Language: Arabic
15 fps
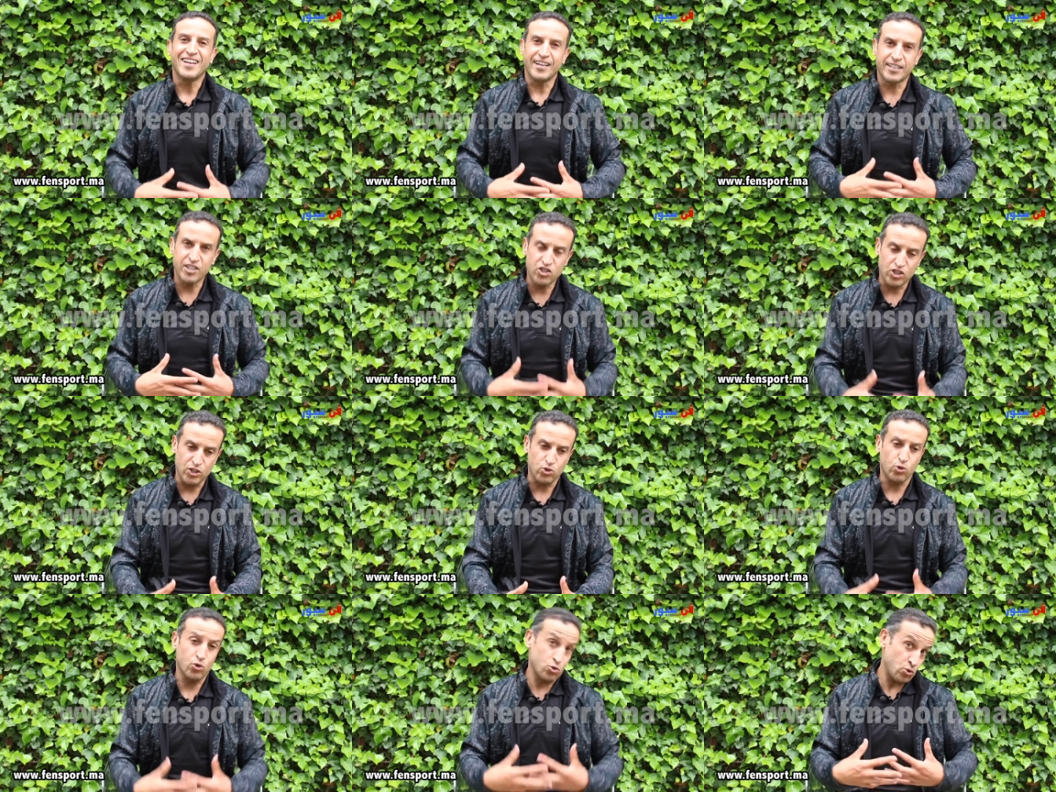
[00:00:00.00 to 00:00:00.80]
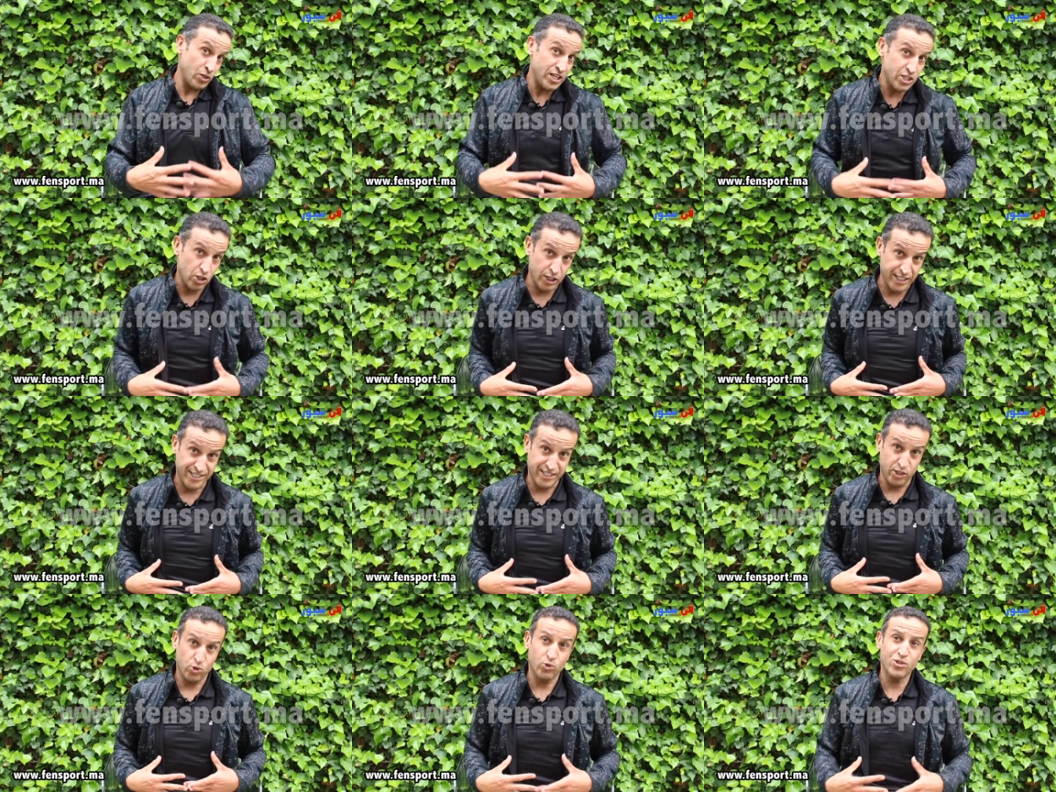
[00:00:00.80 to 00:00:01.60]
الكرش كتخرج علاش الكرش
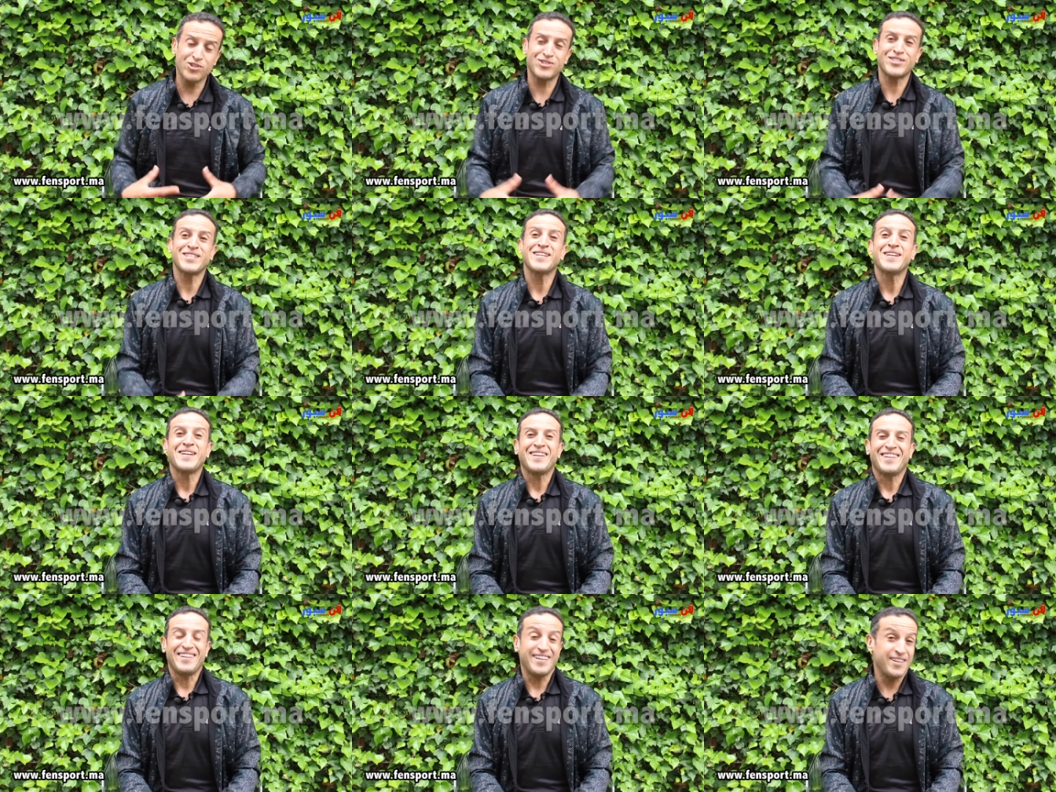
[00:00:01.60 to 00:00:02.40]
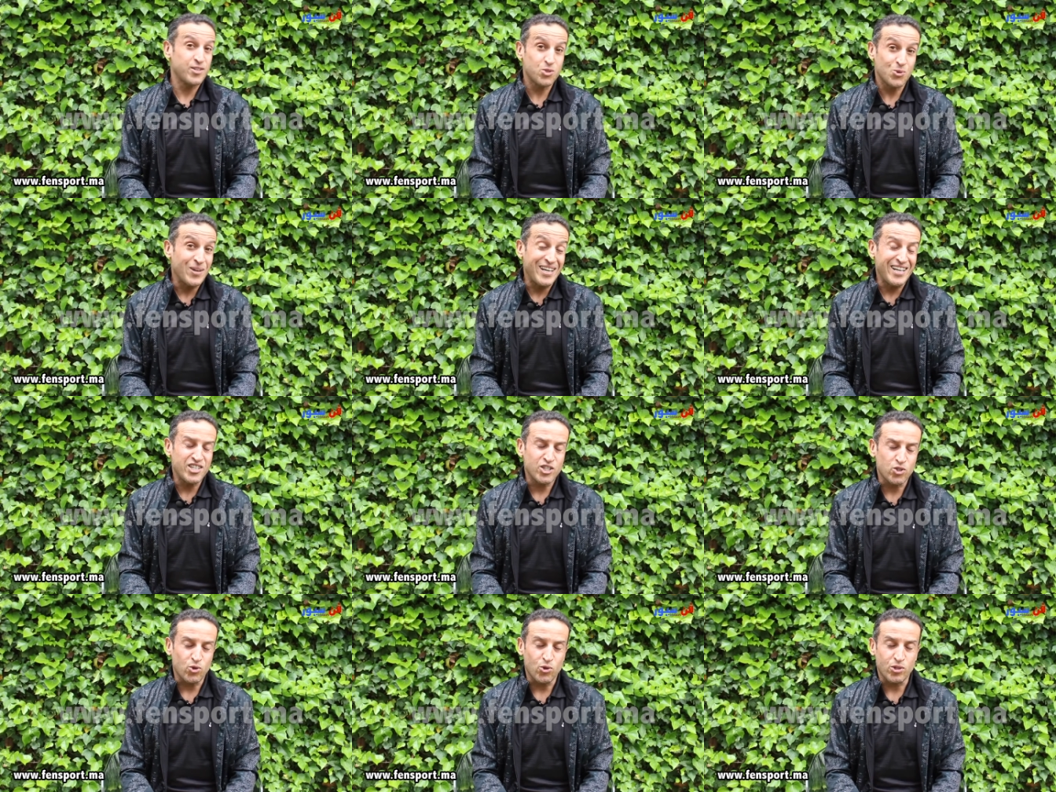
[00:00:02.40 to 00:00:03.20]
كتخرج لان السؤال علاش
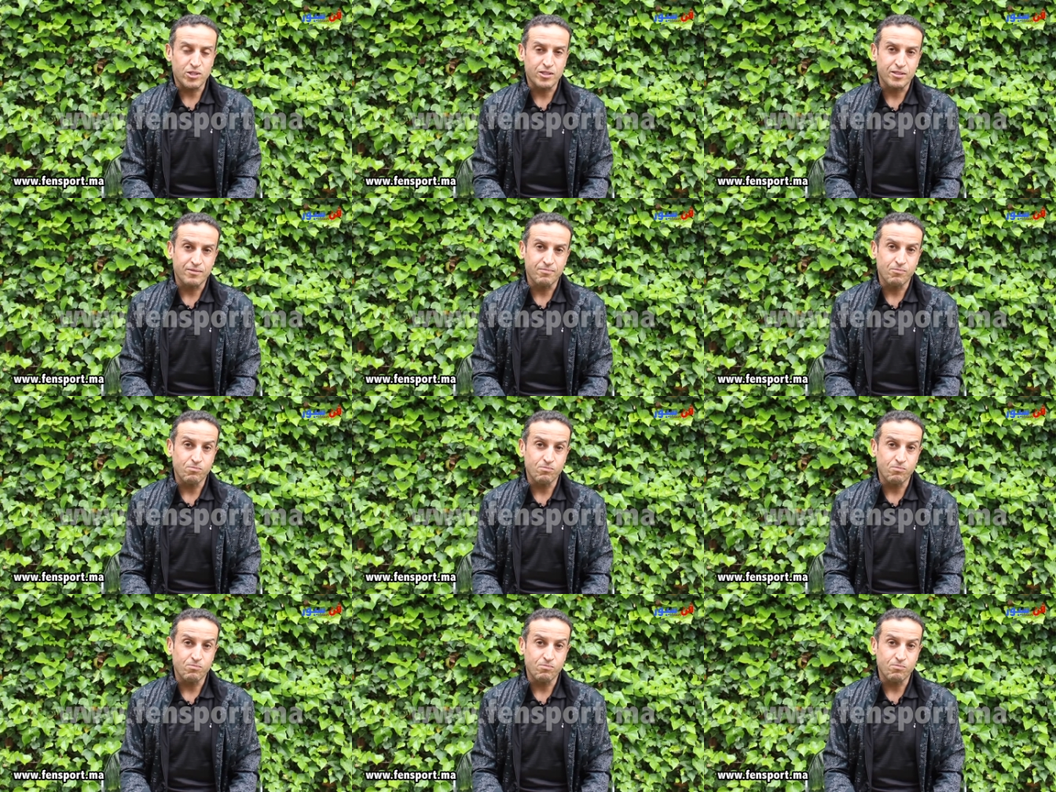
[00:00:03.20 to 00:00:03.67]
كتخرج